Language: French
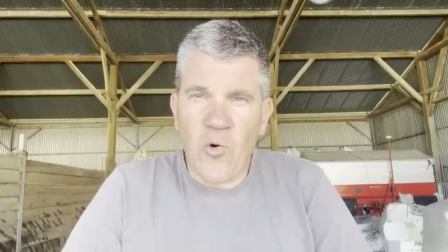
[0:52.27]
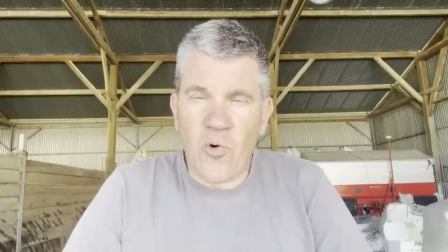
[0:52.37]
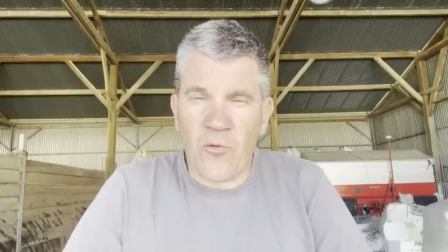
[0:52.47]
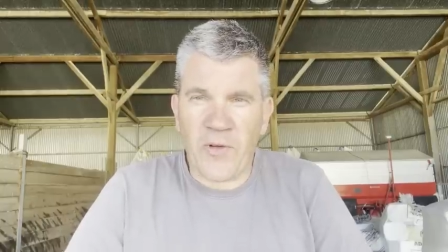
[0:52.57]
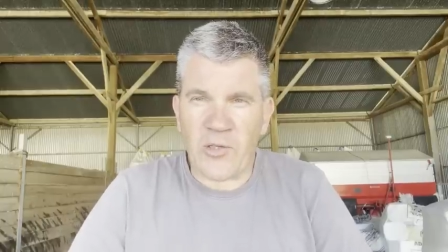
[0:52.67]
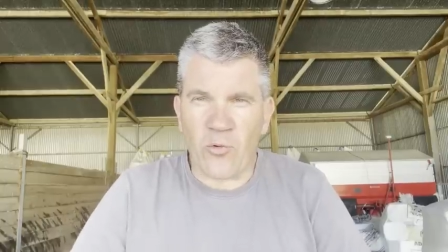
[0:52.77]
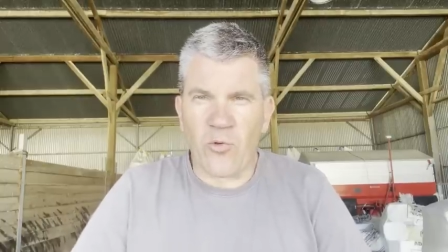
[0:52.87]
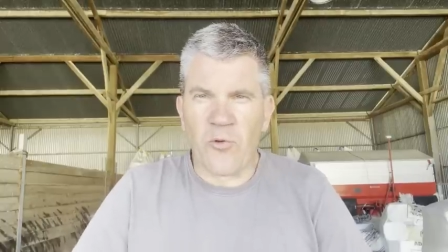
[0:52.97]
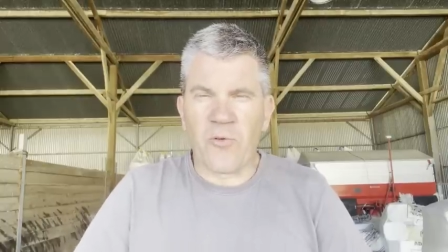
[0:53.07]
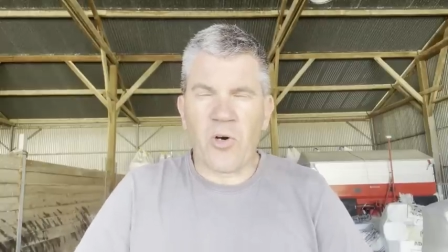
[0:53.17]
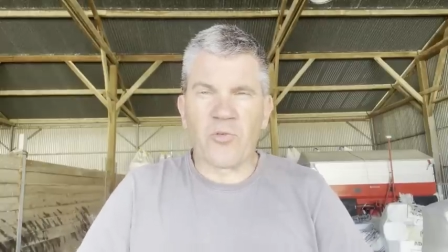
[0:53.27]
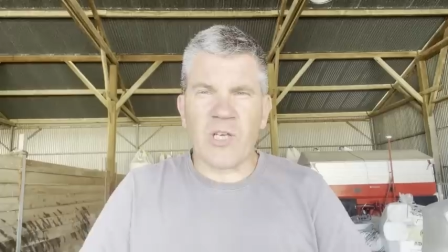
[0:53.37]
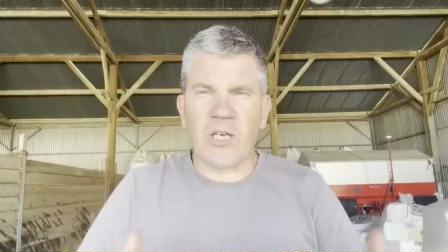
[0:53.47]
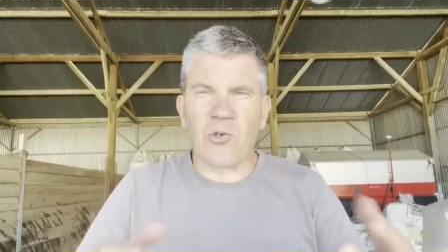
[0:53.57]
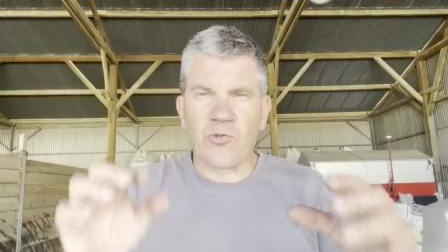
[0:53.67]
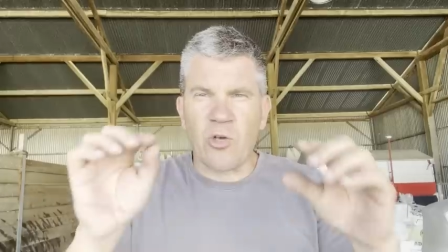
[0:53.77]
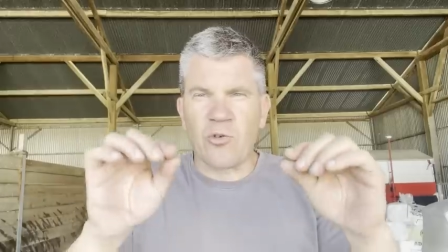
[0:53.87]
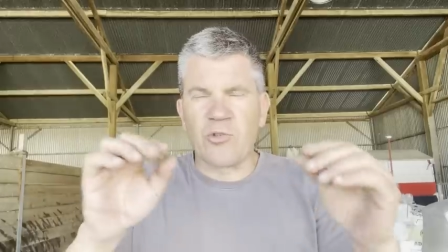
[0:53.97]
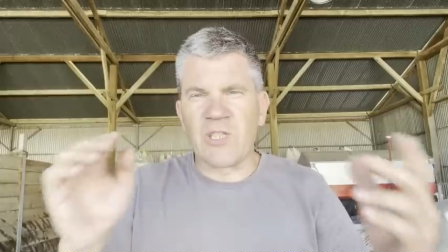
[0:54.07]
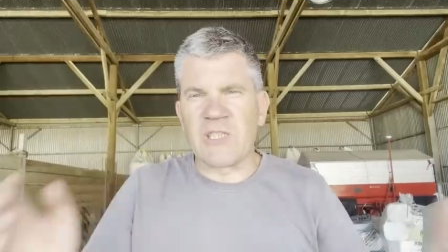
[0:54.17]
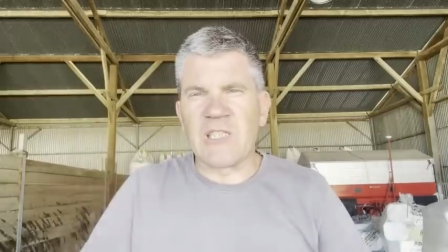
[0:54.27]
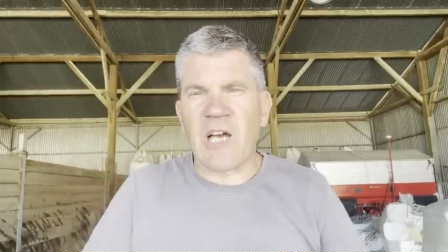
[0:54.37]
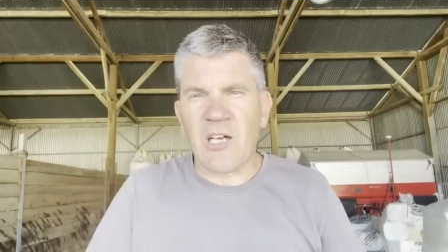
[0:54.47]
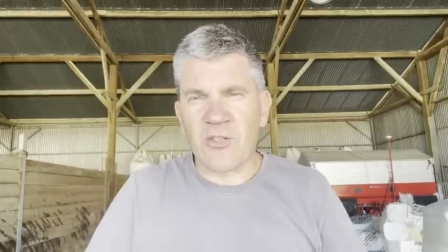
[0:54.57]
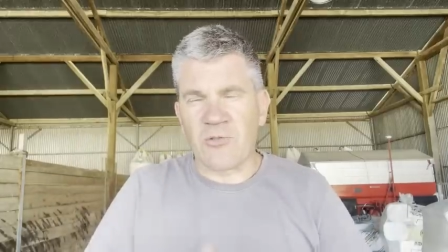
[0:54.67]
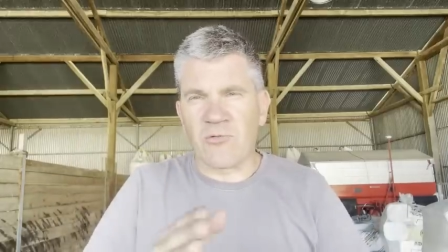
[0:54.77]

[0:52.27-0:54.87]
où en fait on ne vend aux agriculteurs que des titrages.